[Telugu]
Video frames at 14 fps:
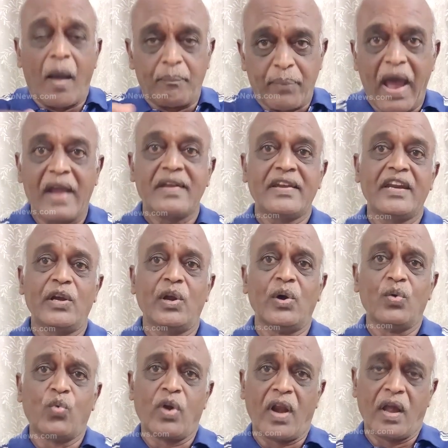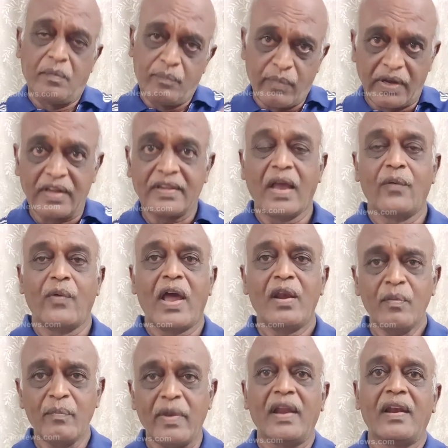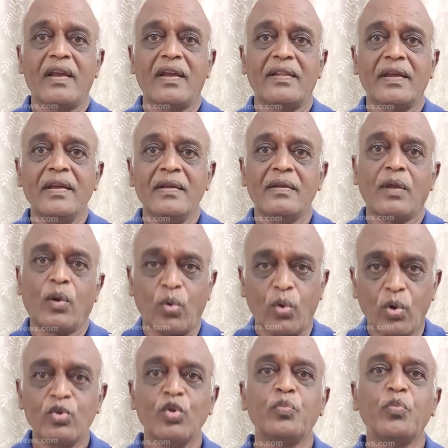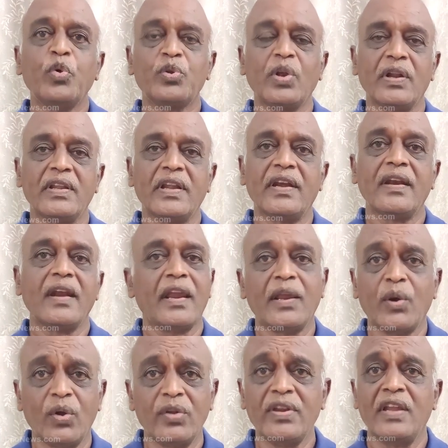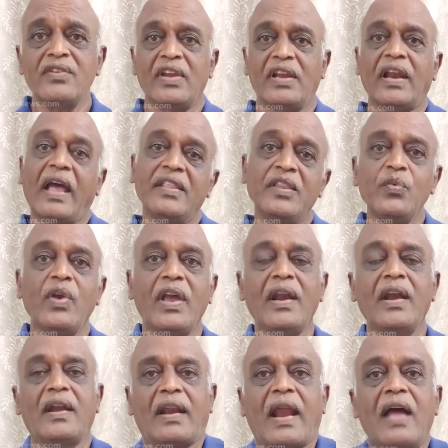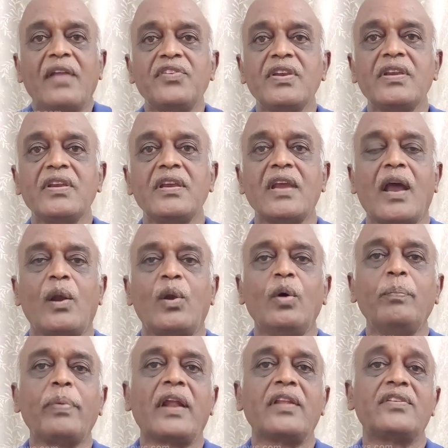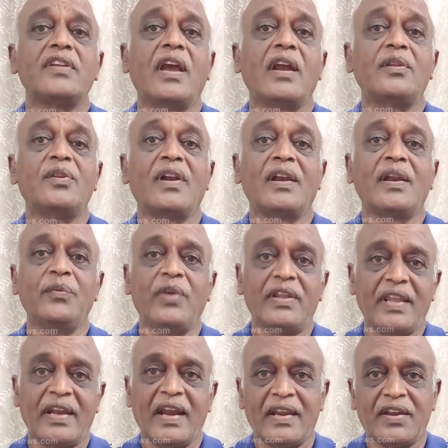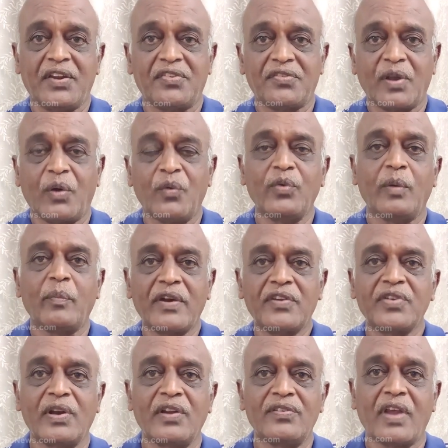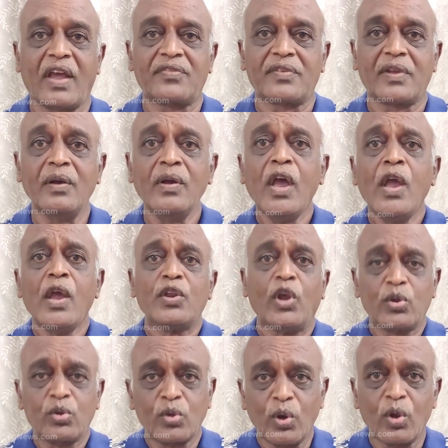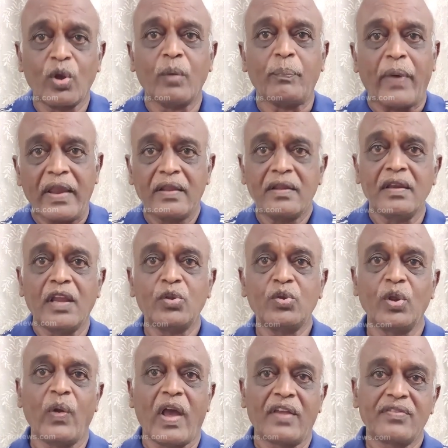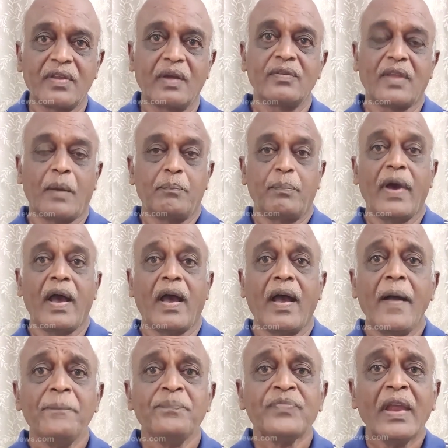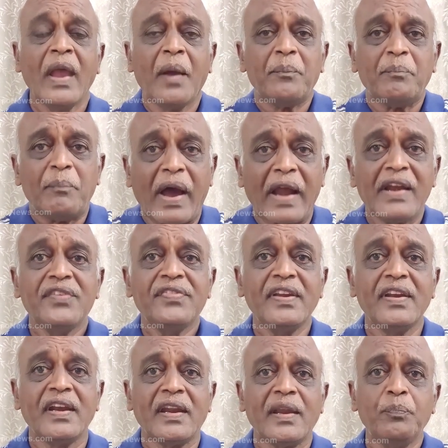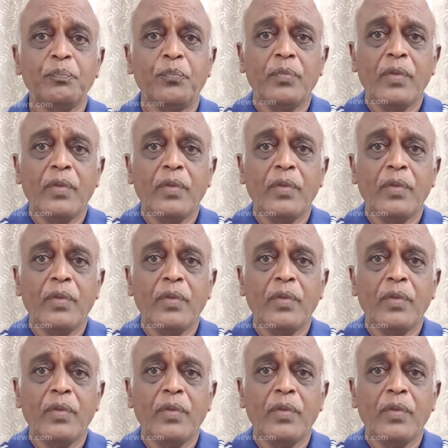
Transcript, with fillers: ఆ పార్టీలో ఉన్న మిగతా వాళ్ళు మేలు కదా రోజు బూతులు తిట్టినా ఈరోజు ఏం చేయాలి అది వేరండి రాజకీయాల్లో ప్రత్యర్థుల్ని వ్యతిరేకిస్తాం విమర్శలు చేస్తాం ఎత్తులకు పై ఎత్తులు వేస్తాం తప్ప మనిషిని